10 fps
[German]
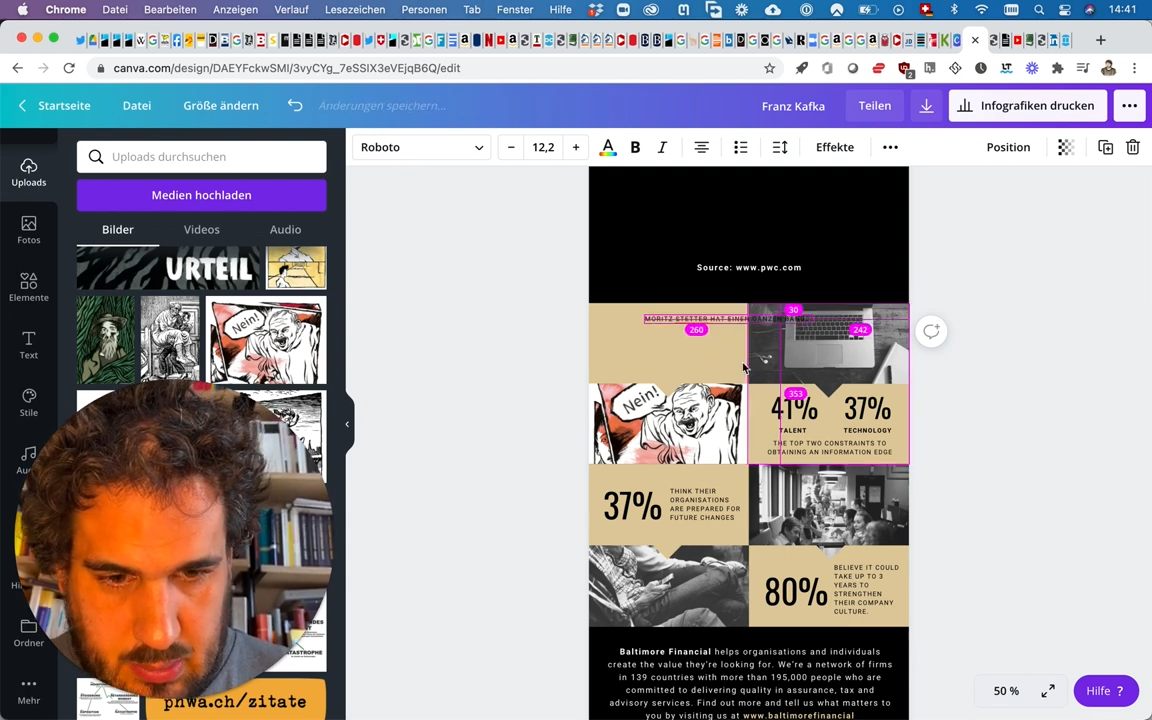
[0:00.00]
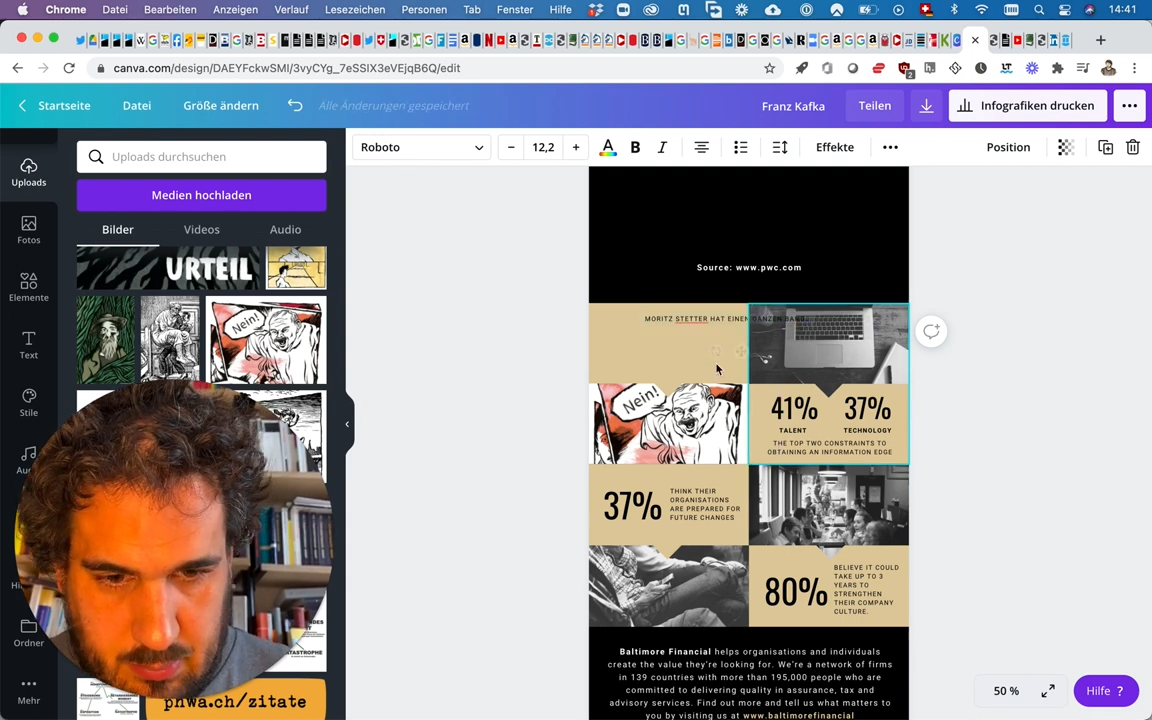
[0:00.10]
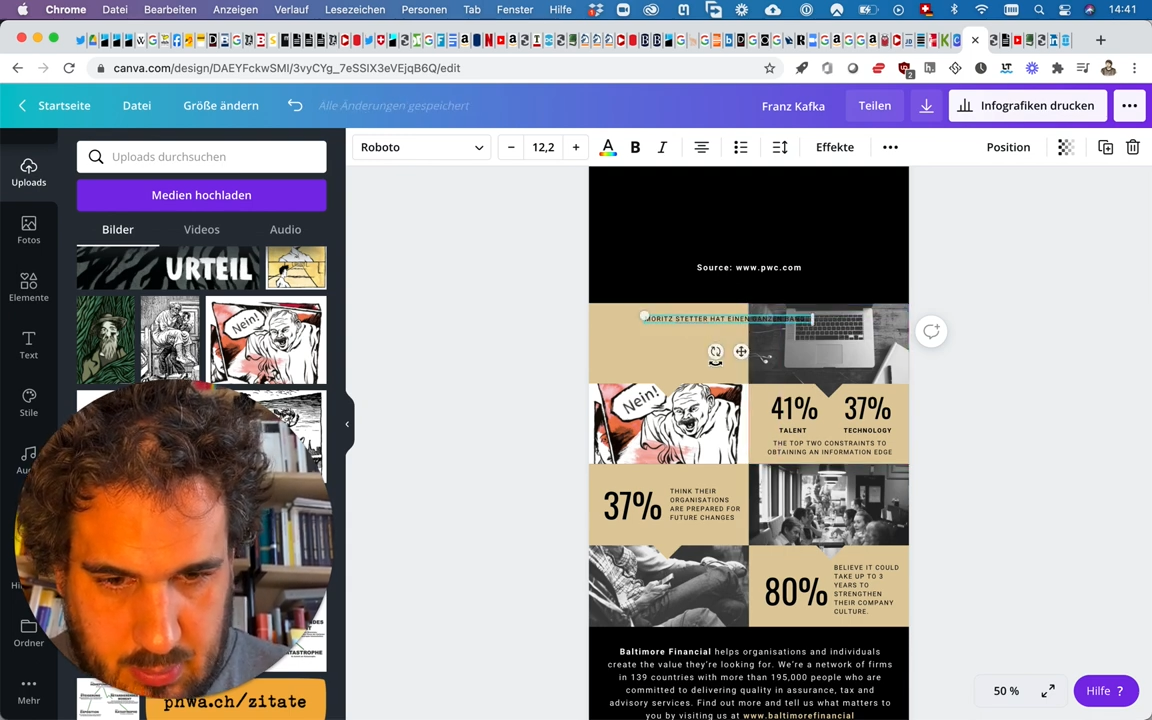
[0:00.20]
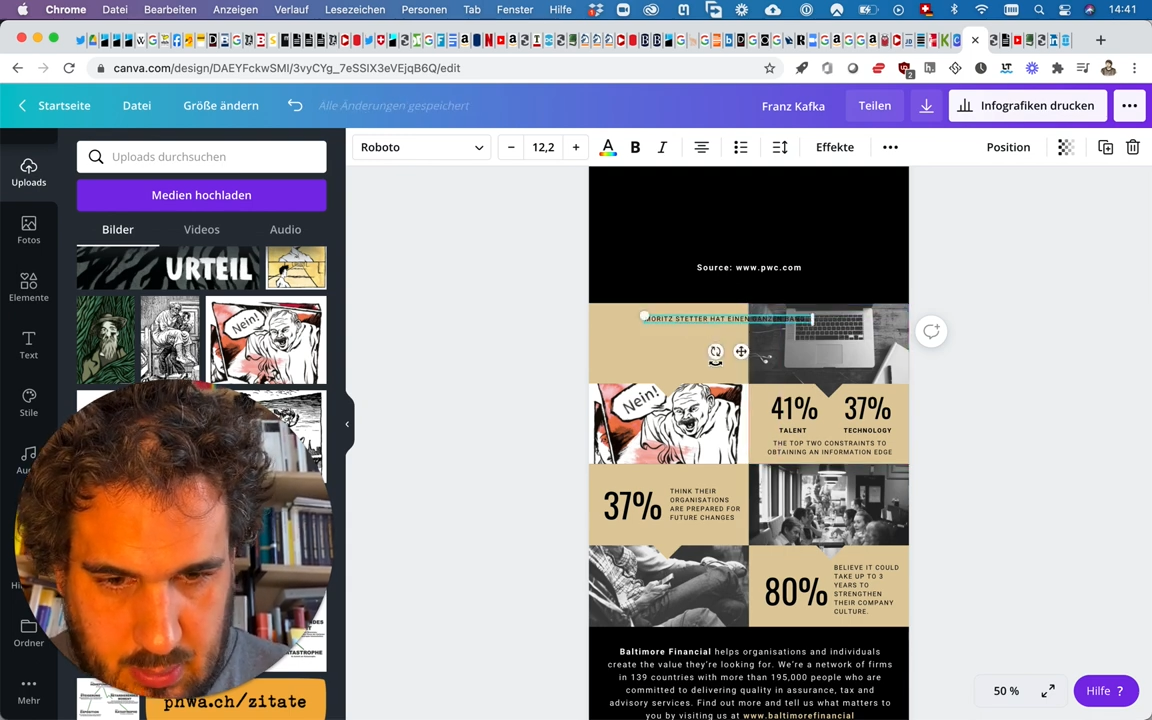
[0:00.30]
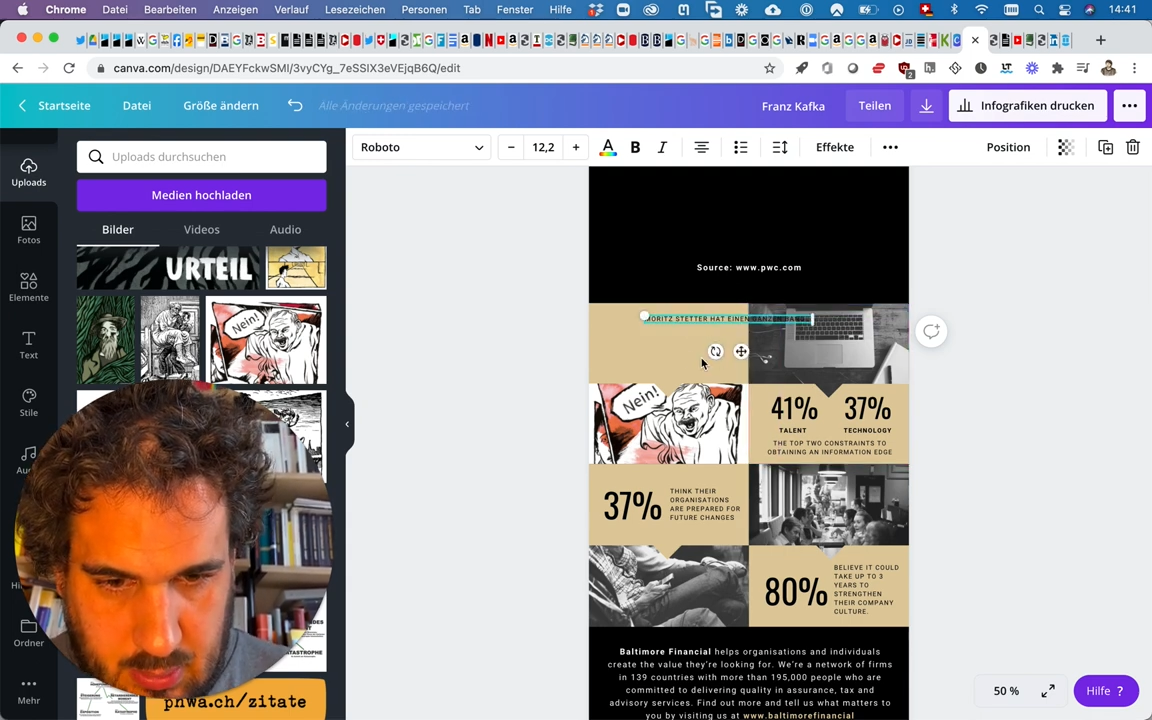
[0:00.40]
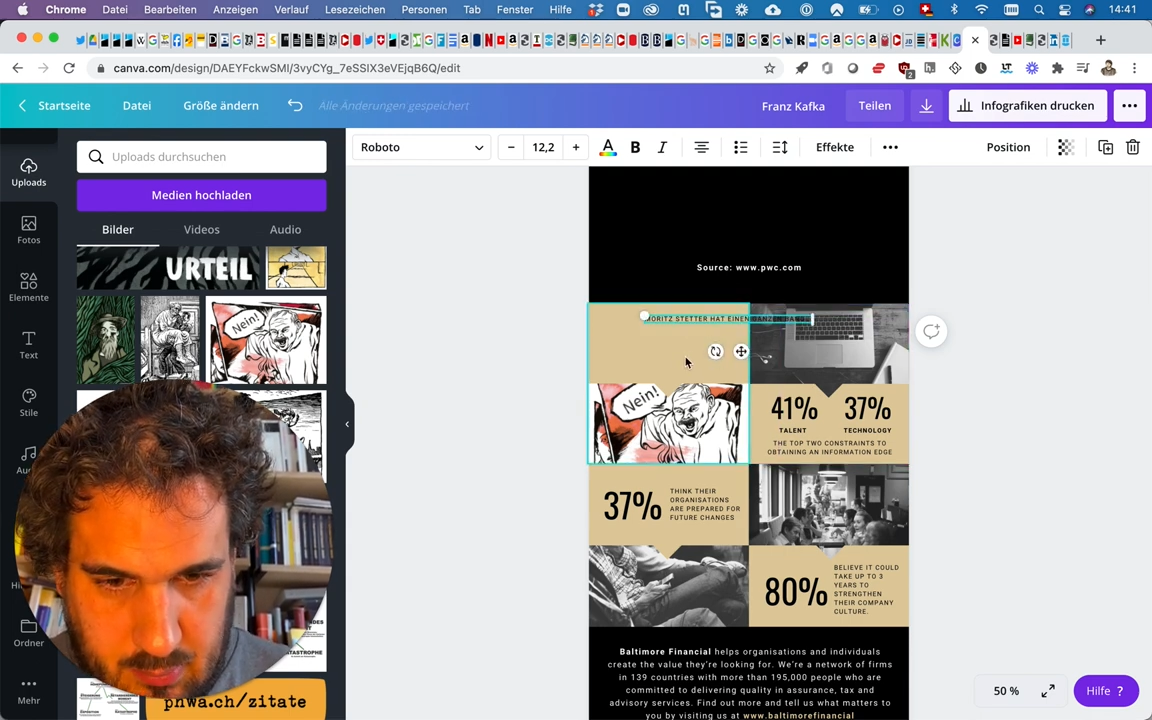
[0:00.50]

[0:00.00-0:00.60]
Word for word: bla.